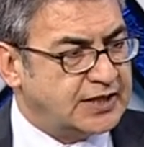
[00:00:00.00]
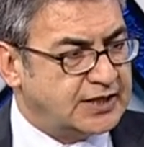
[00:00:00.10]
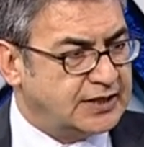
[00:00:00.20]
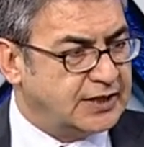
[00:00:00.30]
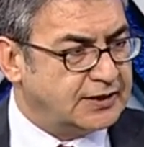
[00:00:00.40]

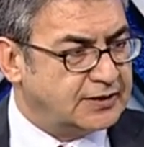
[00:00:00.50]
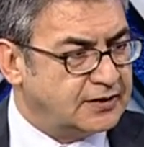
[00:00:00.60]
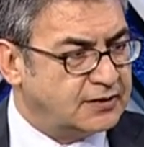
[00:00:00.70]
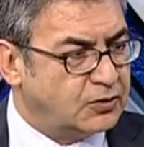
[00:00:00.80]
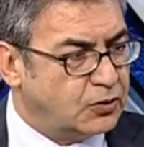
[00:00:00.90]

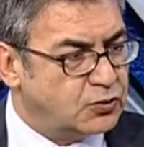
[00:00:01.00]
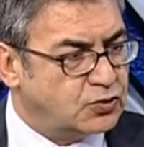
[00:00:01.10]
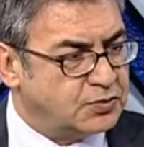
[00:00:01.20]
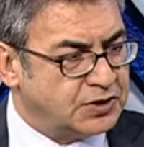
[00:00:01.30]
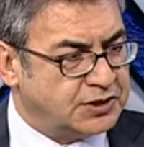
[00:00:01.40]
Genellikle
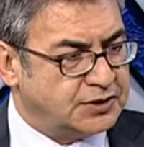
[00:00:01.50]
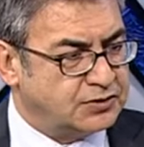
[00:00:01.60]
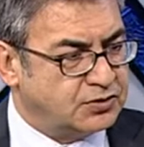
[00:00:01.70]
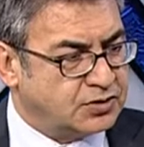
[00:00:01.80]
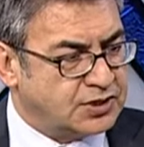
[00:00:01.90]
öncü bir
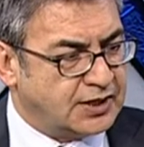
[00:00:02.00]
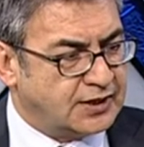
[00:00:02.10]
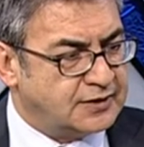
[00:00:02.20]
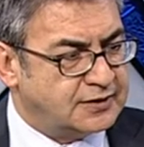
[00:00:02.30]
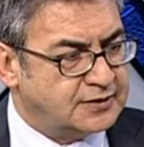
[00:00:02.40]

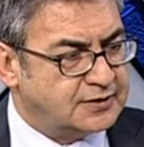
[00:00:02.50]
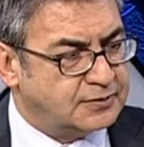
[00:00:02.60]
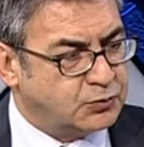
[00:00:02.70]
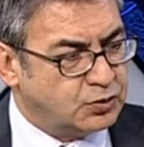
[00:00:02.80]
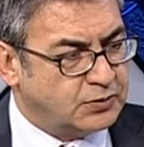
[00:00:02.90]
göstergedir
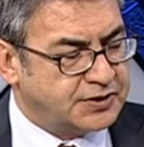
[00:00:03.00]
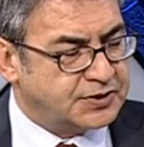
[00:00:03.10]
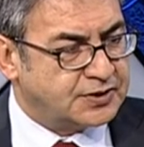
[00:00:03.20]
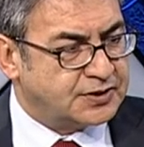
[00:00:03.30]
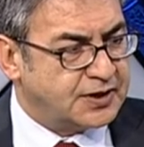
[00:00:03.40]
büyüme
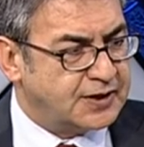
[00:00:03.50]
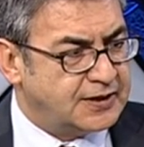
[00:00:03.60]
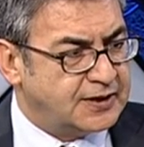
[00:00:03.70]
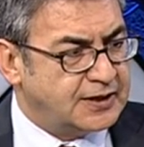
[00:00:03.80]
açısından.